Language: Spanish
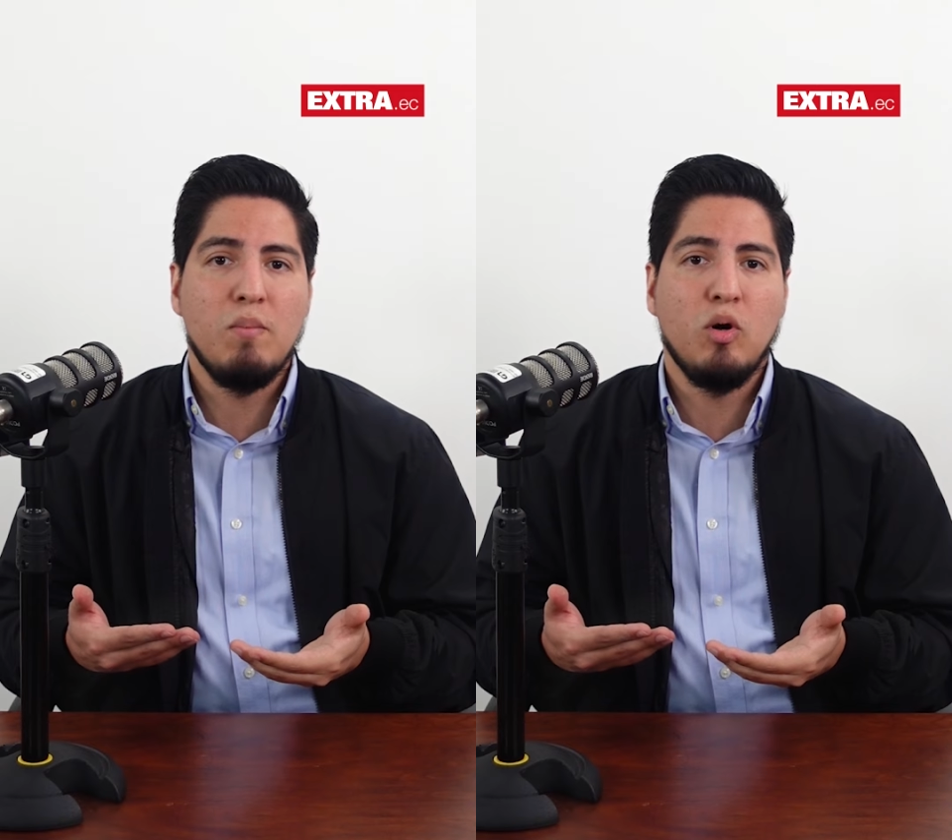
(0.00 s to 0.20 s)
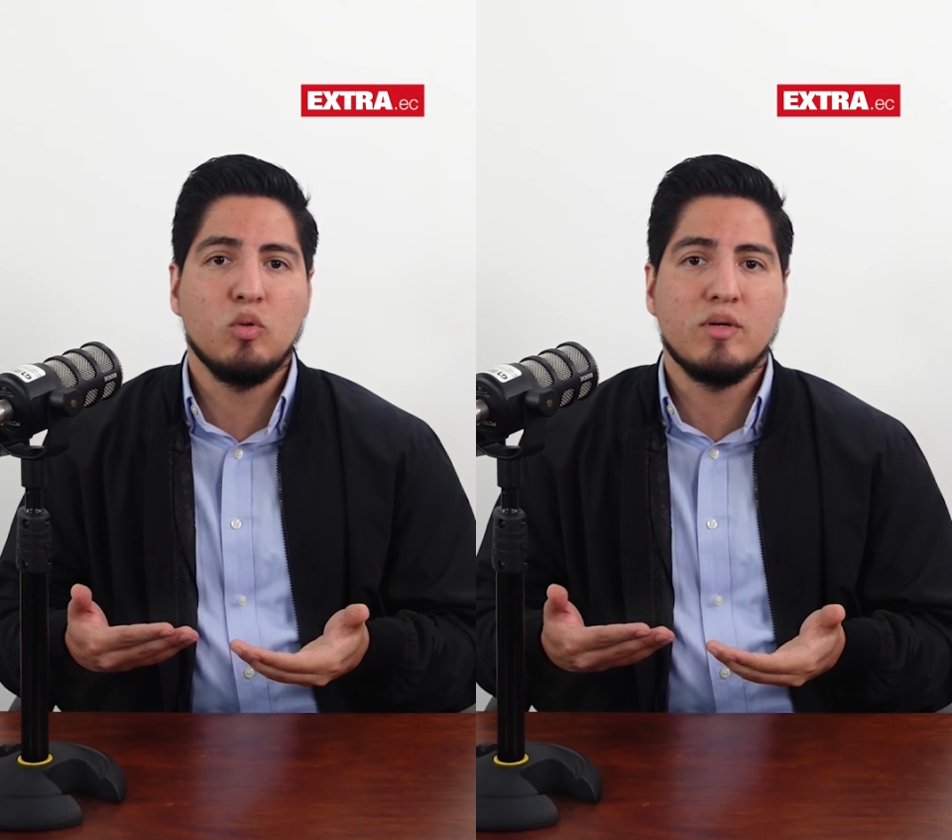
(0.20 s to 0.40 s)

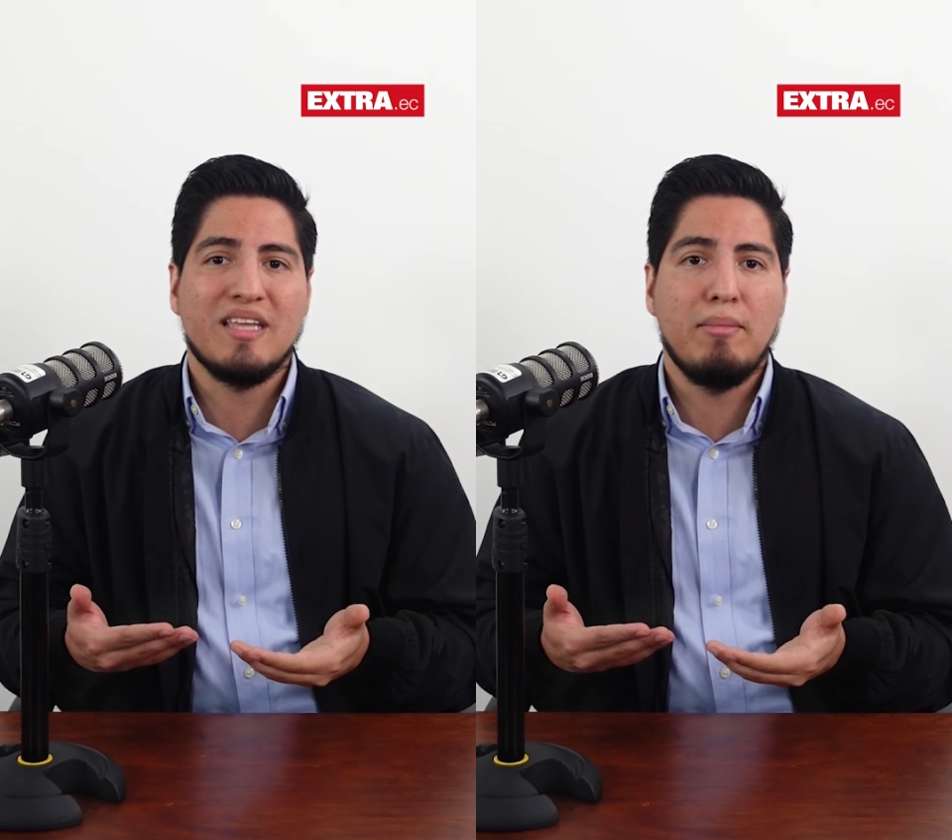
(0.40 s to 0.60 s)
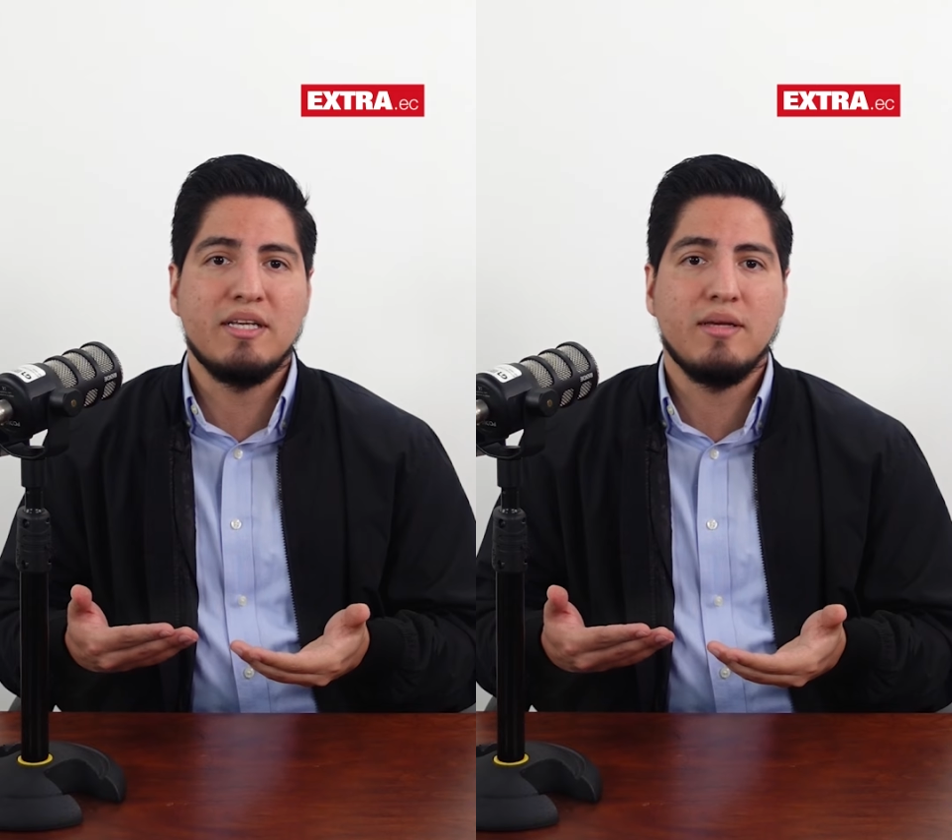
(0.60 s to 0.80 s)
monto
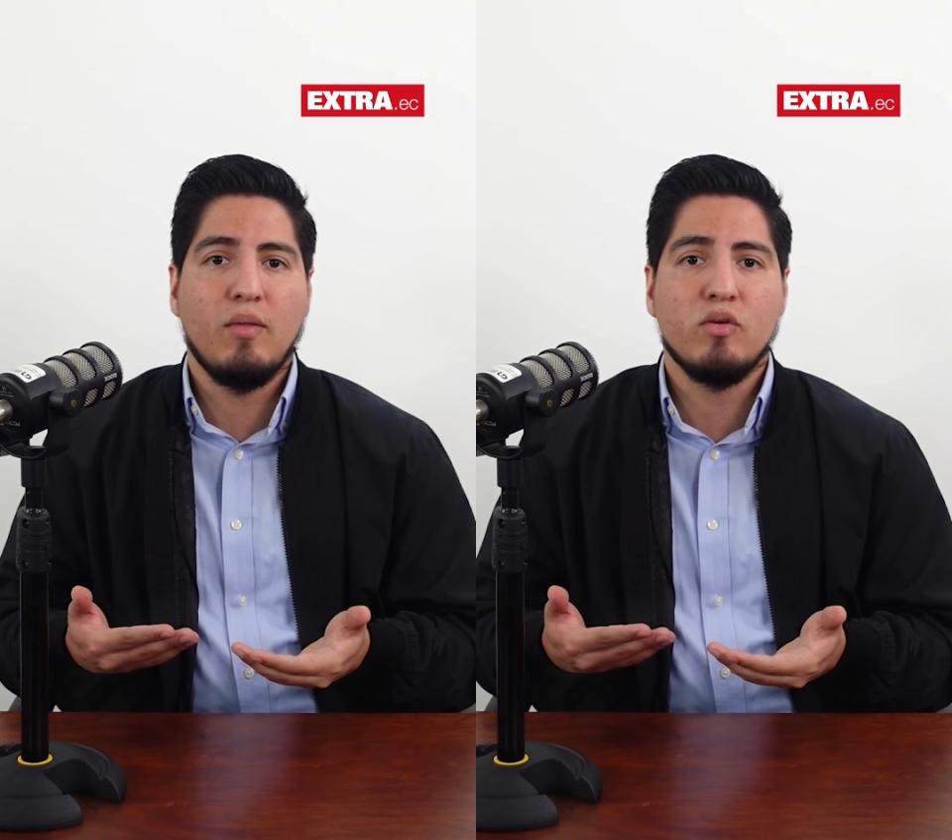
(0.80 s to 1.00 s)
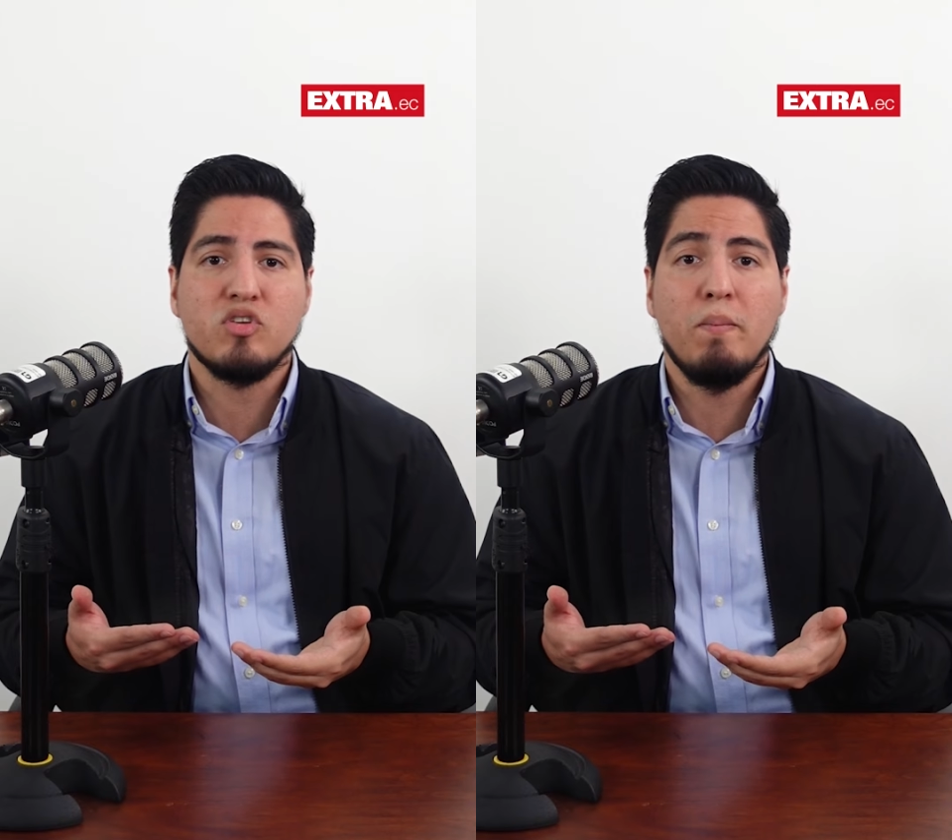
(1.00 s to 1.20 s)

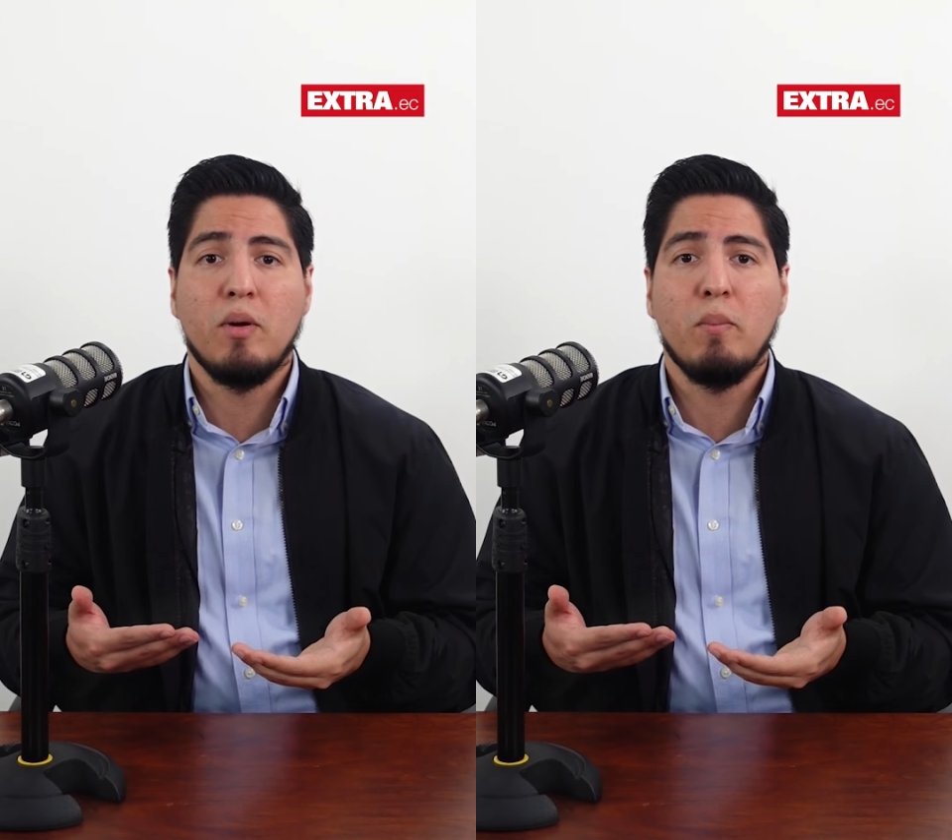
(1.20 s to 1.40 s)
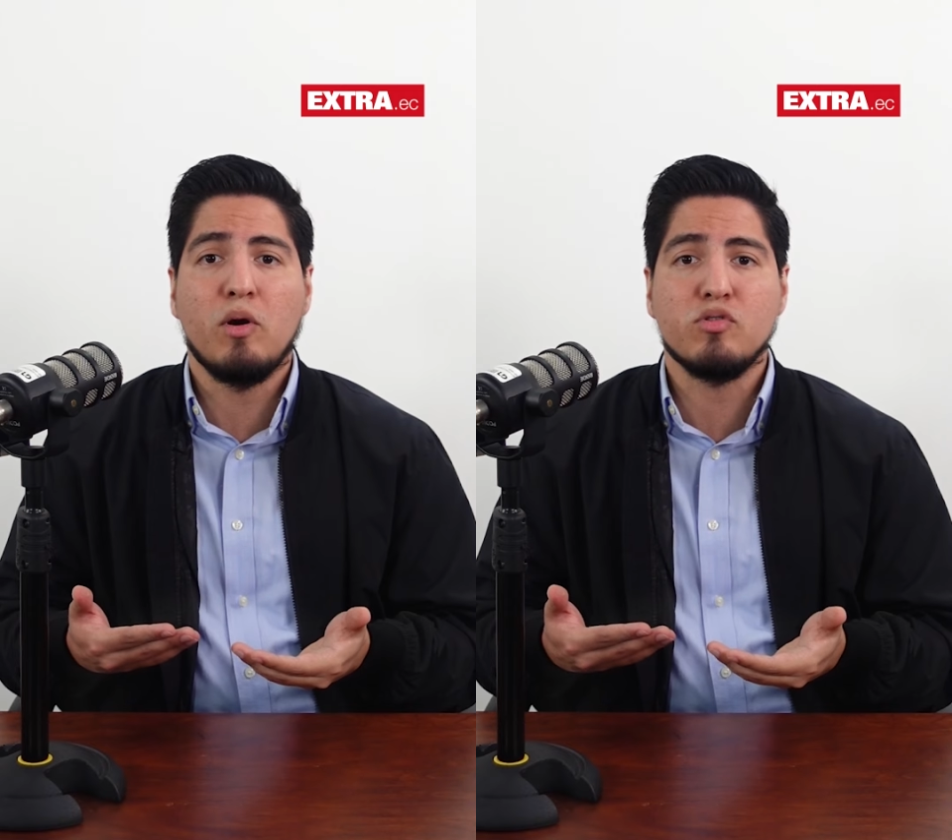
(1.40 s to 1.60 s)
establecido sin
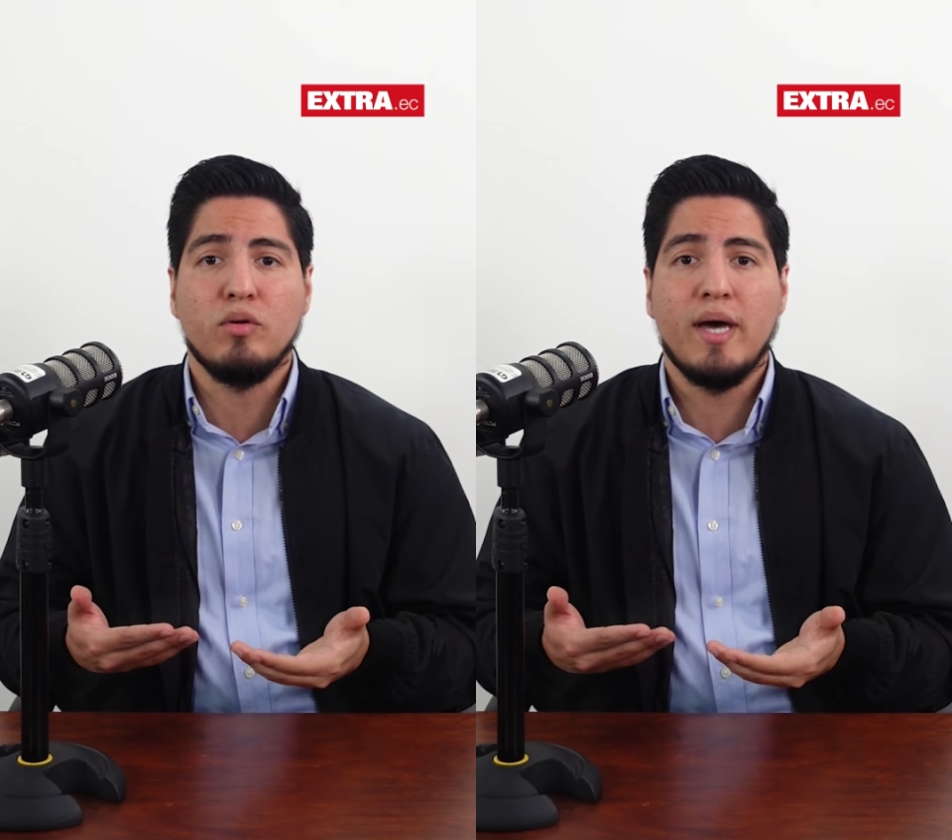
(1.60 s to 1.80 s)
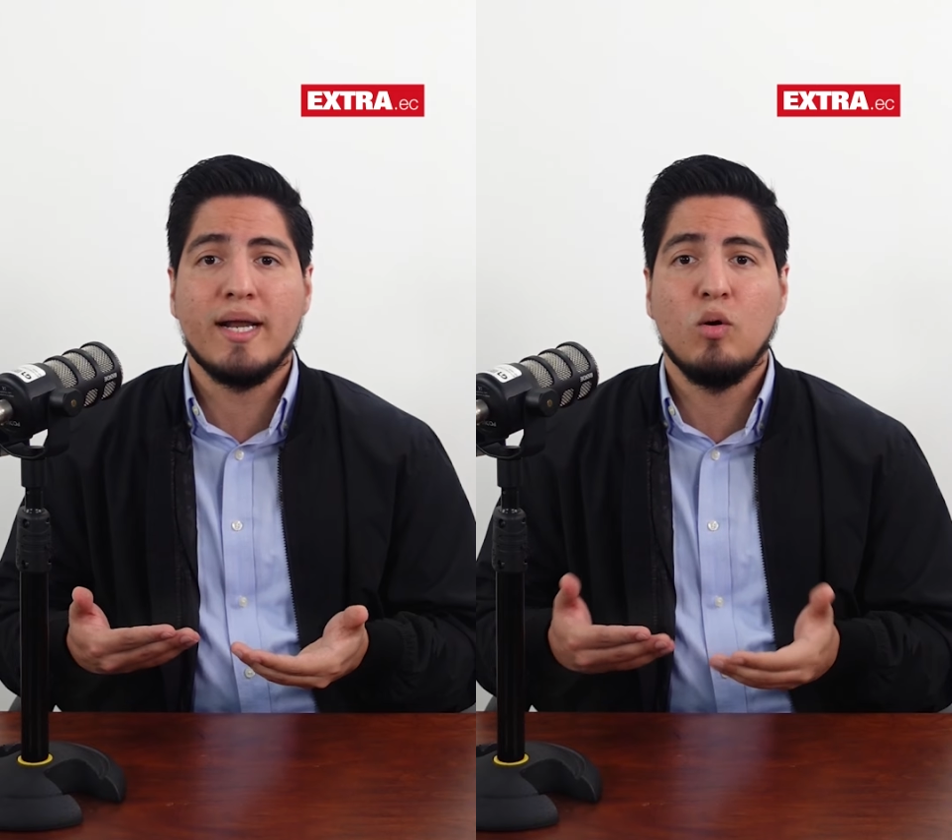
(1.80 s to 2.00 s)

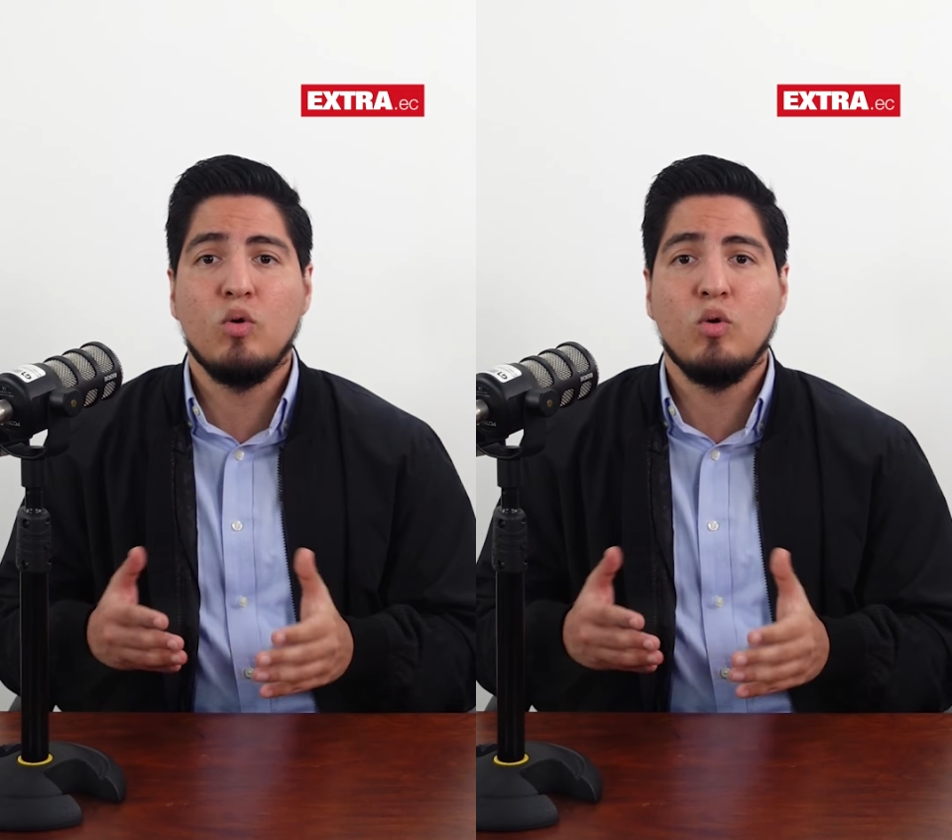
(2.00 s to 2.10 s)
proporcionar